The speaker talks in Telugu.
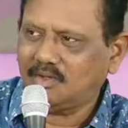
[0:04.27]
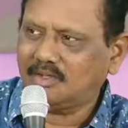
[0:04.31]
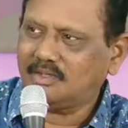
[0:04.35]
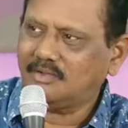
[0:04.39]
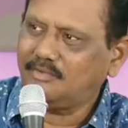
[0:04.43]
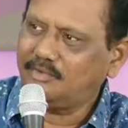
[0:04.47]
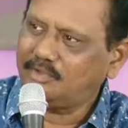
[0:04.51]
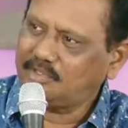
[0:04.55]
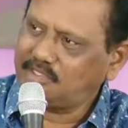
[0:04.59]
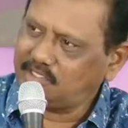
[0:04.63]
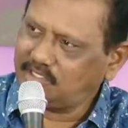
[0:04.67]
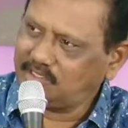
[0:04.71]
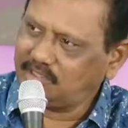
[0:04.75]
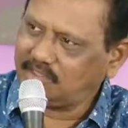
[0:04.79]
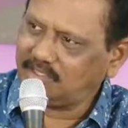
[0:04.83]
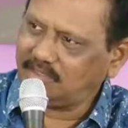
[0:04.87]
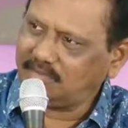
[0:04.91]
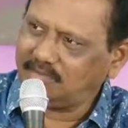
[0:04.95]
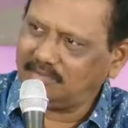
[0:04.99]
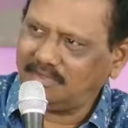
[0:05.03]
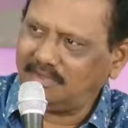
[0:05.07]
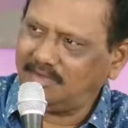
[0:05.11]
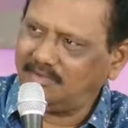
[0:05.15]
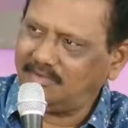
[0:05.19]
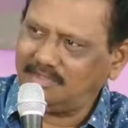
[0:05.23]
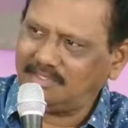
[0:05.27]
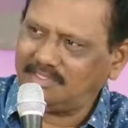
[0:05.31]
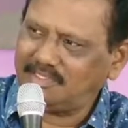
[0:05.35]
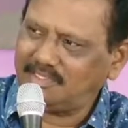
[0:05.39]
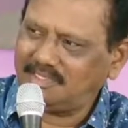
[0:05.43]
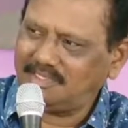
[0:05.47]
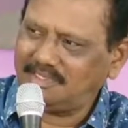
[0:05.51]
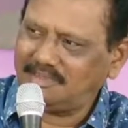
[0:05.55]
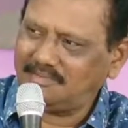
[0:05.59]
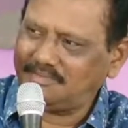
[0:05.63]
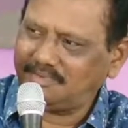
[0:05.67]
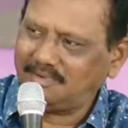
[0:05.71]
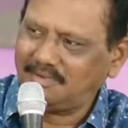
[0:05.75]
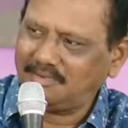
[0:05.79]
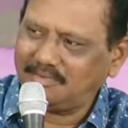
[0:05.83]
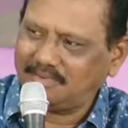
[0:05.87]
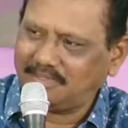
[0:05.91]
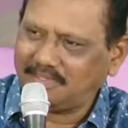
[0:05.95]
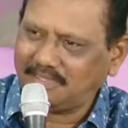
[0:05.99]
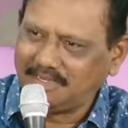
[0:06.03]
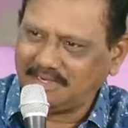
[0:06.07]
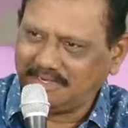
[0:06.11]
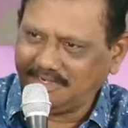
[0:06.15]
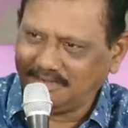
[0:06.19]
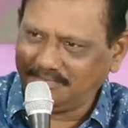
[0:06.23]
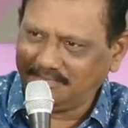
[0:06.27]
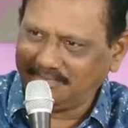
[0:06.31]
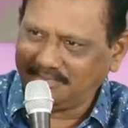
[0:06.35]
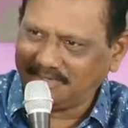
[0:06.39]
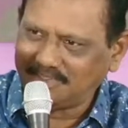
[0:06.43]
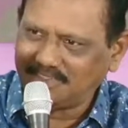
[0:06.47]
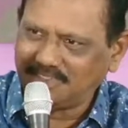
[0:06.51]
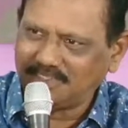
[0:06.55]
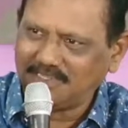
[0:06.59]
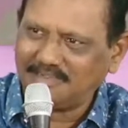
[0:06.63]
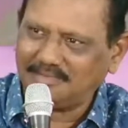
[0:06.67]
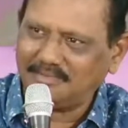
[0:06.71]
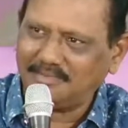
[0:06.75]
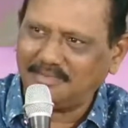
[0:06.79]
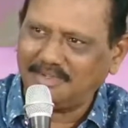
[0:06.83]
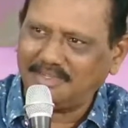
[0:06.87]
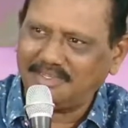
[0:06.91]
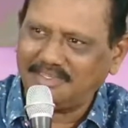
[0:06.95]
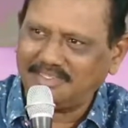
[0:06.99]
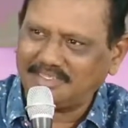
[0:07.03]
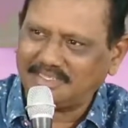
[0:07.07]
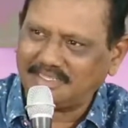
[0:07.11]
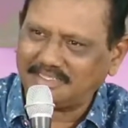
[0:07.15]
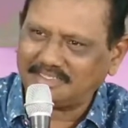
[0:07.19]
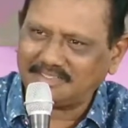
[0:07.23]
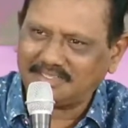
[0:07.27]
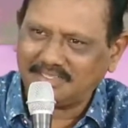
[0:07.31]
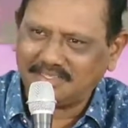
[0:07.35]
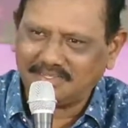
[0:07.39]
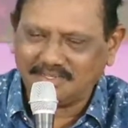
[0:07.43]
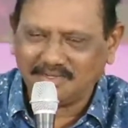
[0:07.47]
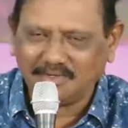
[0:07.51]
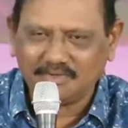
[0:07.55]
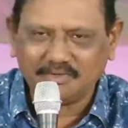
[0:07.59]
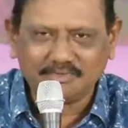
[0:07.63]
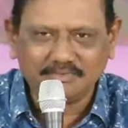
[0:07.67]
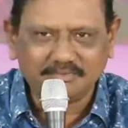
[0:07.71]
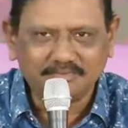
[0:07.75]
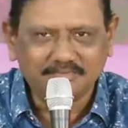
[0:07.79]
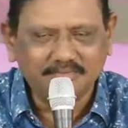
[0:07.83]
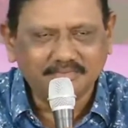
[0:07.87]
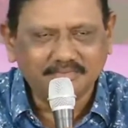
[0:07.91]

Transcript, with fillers: ఒక విచిత్రమైన విషయం చెప్పడం మీకు ఇక్కడ ప్రసంగం ముగించేస్తాను నేను